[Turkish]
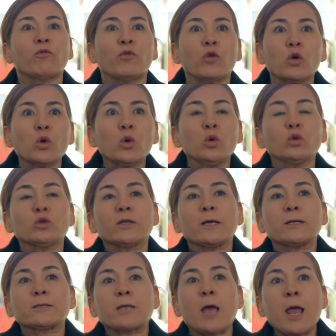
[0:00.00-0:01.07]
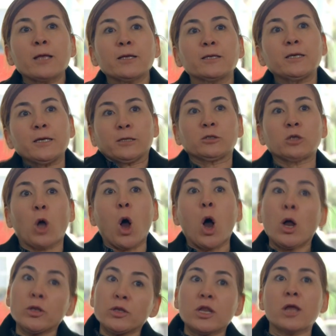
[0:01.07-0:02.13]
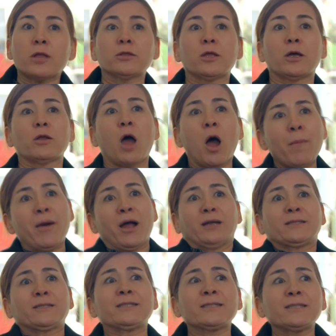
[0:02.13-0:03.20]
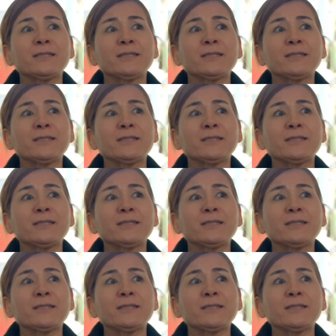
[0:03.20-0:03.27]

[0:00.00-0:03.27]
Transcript: Furuze sen git annenden habersiz